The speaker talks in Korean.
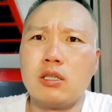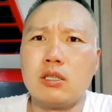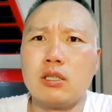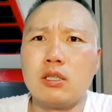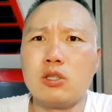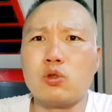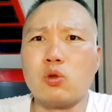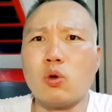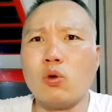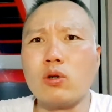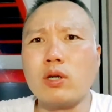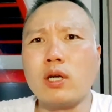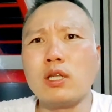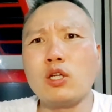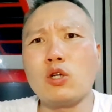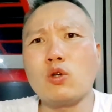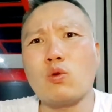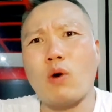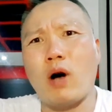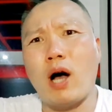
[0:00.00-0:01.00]
이 좋은
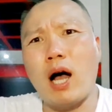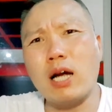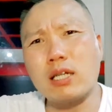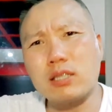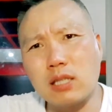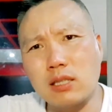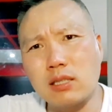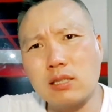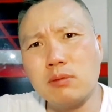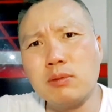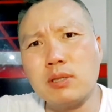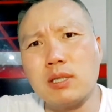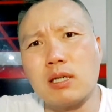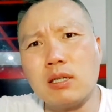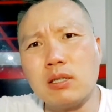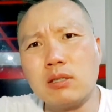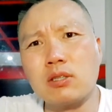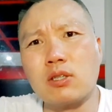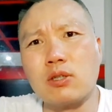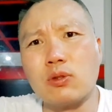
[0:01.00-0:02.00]
개들이 꽉 찼습니다.
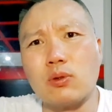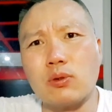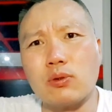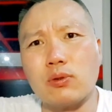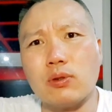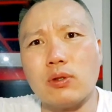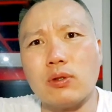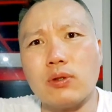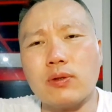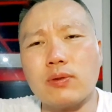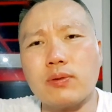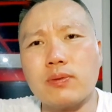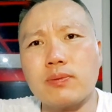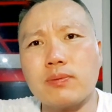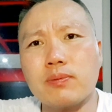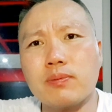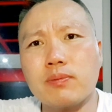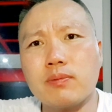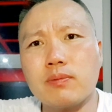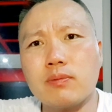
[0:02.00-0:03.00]
허스키도 있고요.
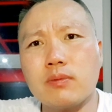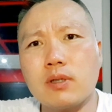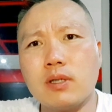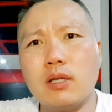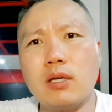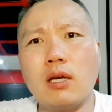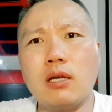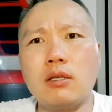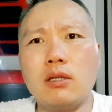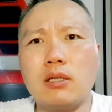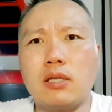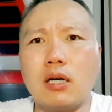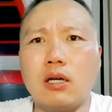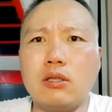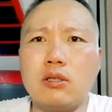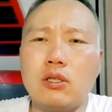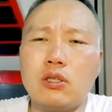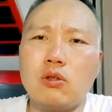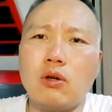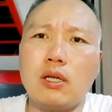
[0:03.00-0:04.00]
이 개들이 다
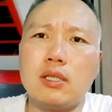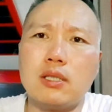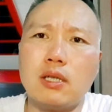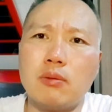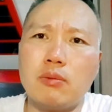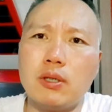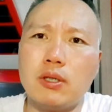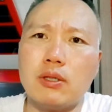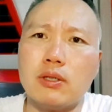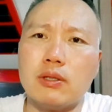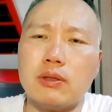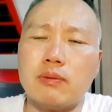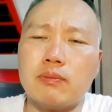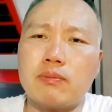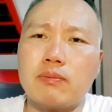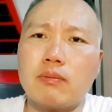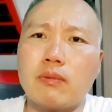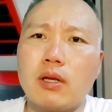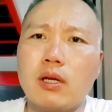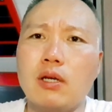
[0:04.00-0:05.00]
어디서 왔냐면
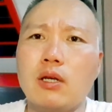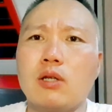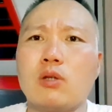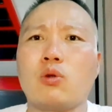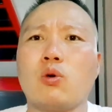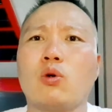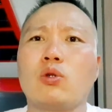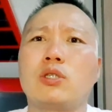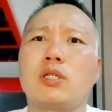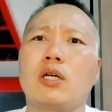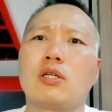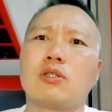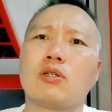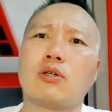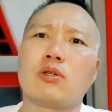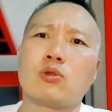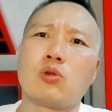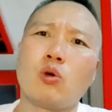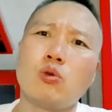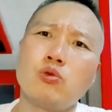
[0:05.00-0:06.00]

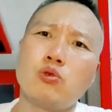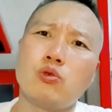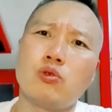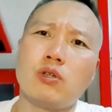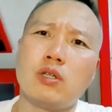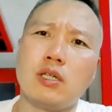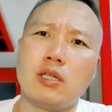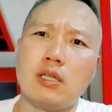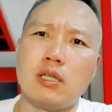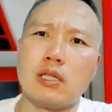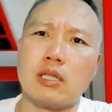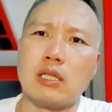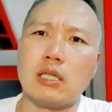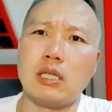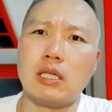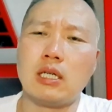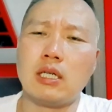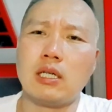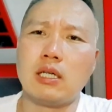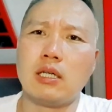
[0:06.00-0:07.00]
도시에서 손주들이
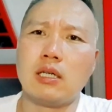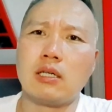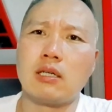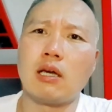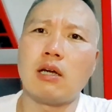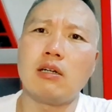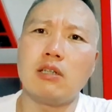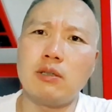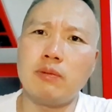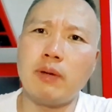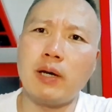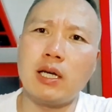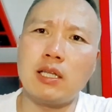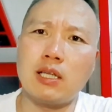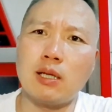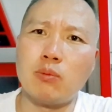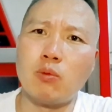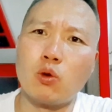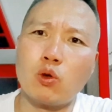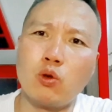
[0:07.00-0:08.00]
개를
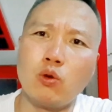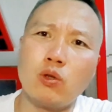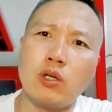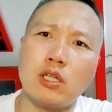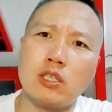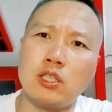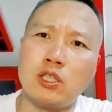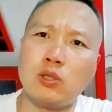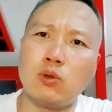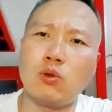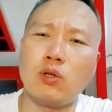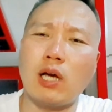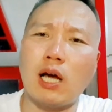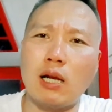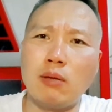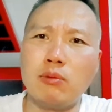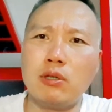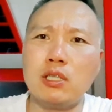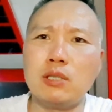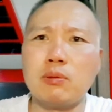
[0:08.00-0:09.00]
입양했다 못 키우니까 시골에
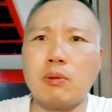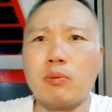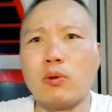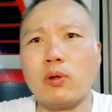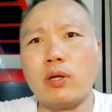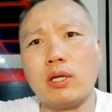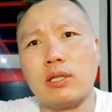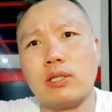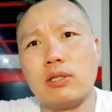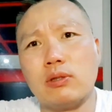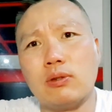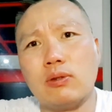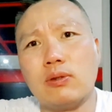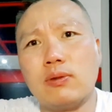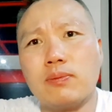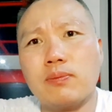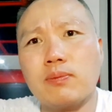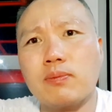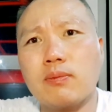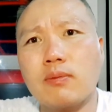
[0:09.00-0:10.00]
할머니 집에 보낸 거예요.
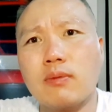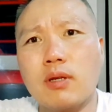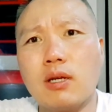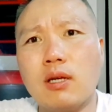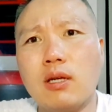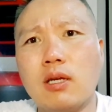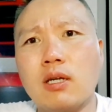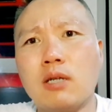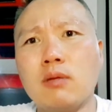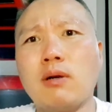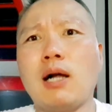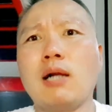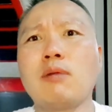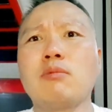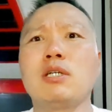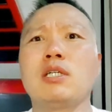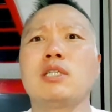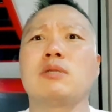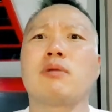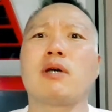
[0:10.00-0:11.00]
그럼
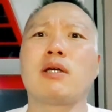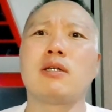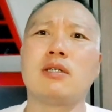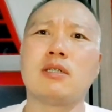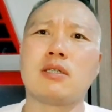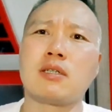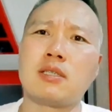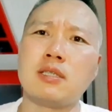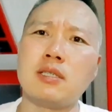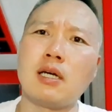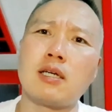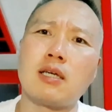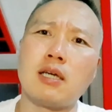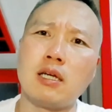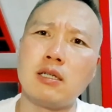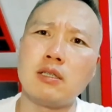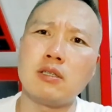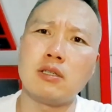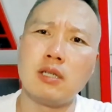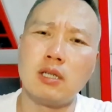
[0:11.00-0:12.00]
할머니 집에는 그냥
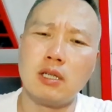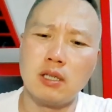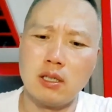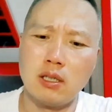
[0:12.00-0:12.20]
개를